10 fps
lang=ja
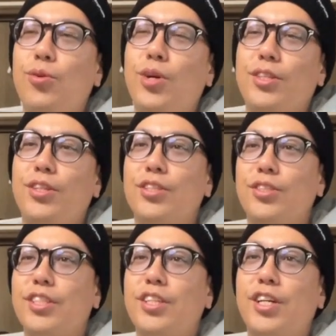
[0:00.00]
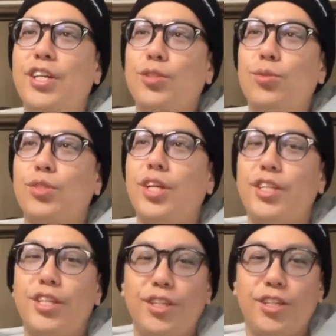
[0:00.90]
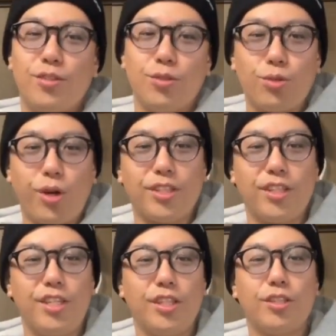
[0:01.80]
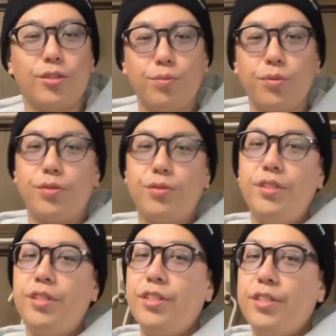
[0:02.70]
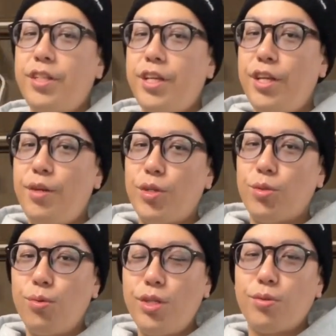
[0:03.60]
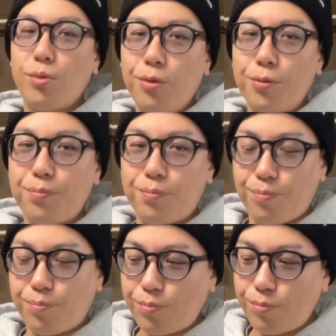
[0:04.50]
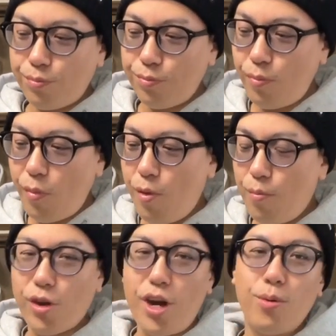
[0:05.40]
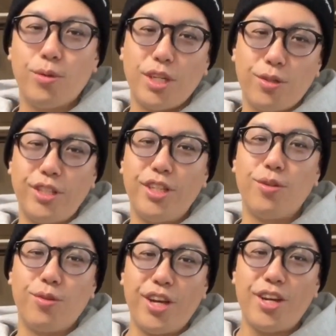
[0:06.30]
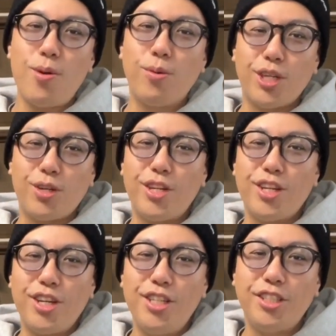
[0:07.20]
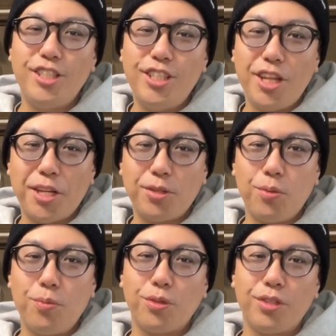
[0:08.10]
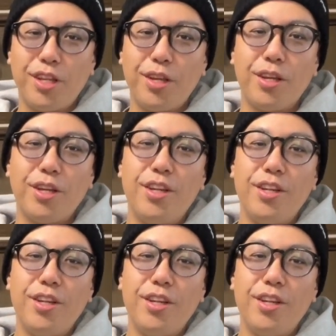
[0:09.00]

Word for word: ろあってですね、なかなかちょっと最近ずっと買ってないんですけども。で、まあそうなると、まあ過去の作品ですよね。過去の作品がいい、いいなと思って、